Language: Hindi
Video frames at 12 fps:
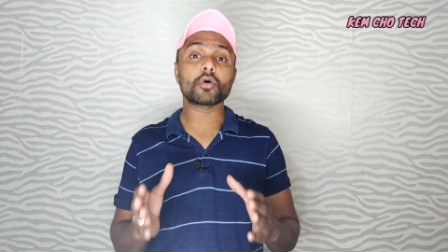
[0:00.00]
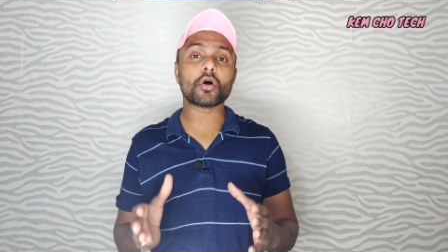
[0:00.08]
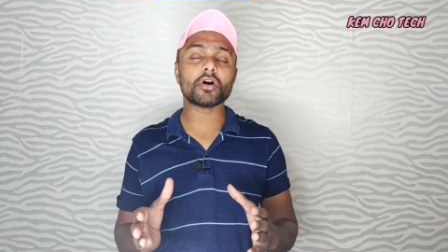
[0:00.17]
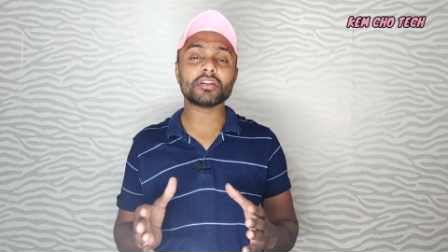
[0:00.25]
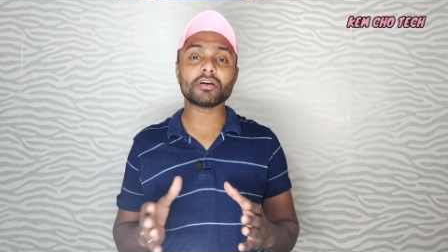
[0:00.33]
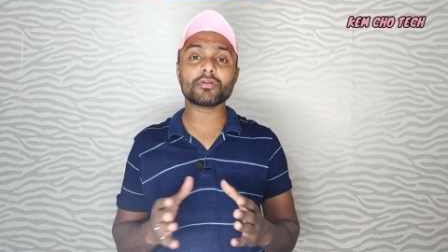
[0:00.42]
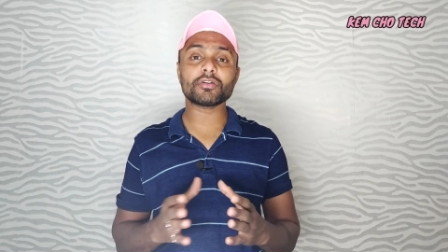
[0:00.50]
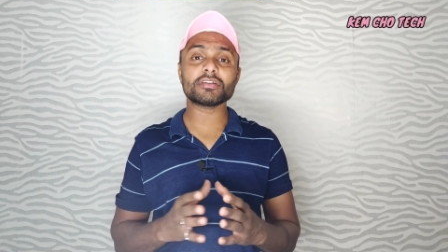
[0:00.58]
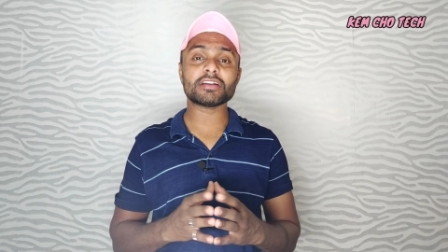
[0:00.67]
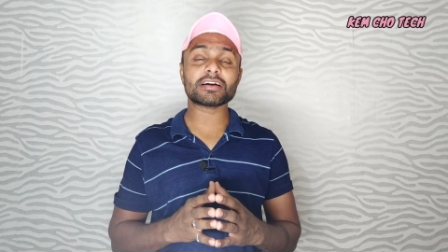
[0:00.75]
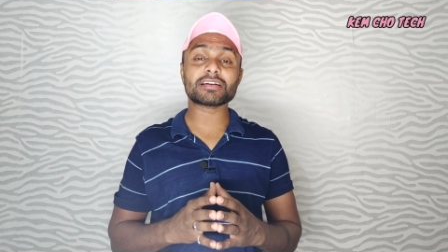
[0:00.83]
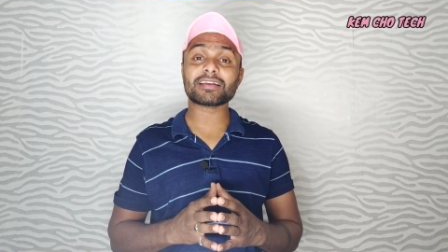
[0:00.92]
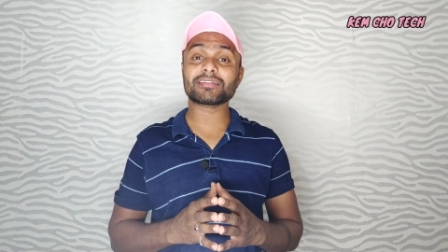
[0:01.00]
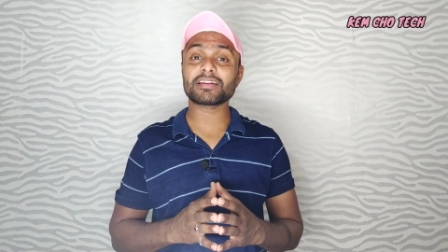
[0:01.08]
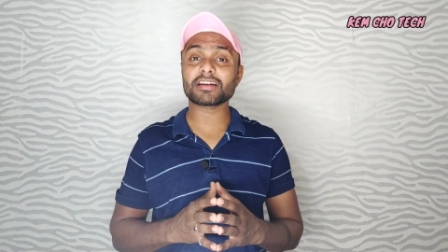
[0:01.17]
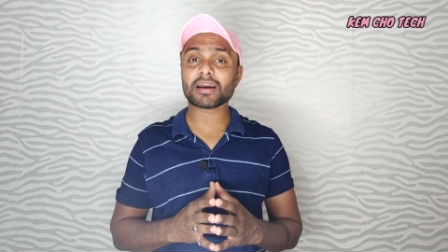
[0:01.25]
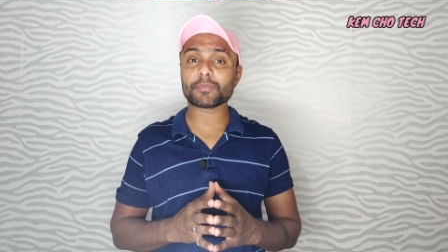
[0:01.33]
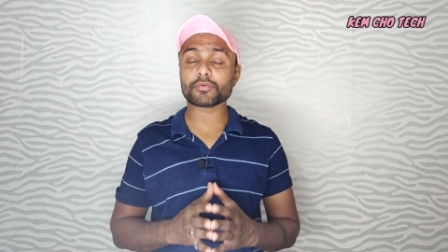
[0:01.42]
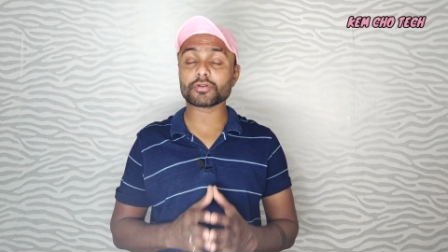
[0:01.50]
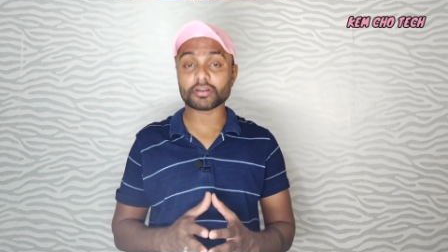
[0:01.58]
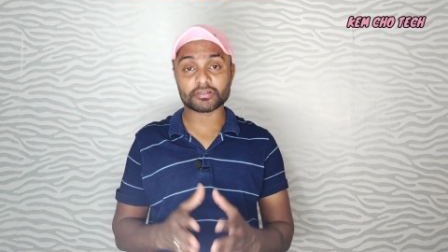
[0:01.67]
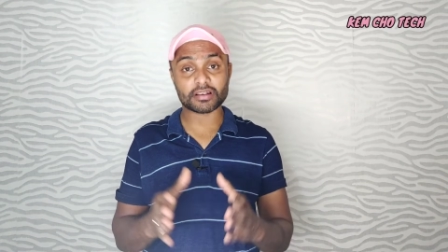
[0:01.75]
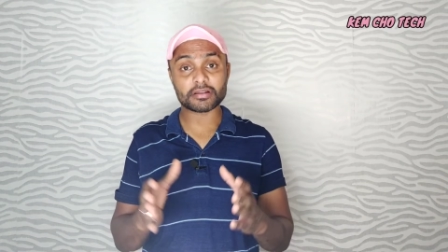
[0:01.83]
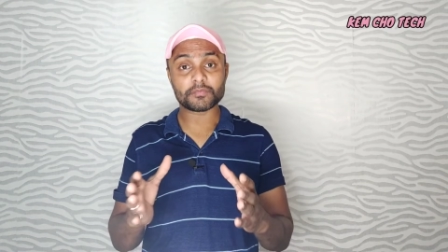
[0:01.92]
कॉर्निंग गोरिला ग्लास थ्री का
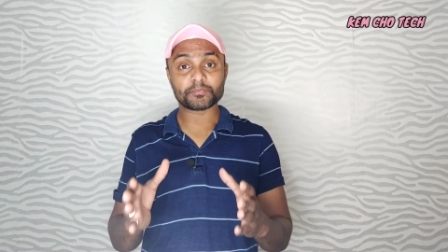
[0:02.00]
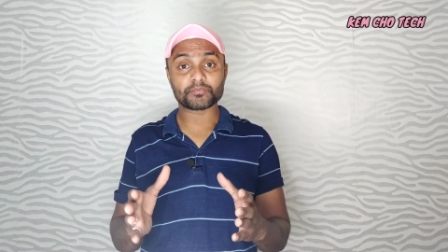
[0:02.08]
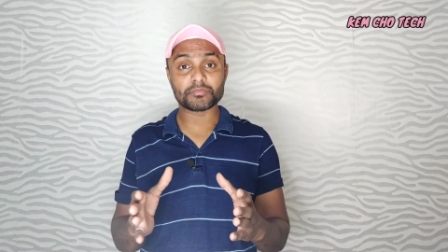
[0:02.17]
प्रोटेक्शन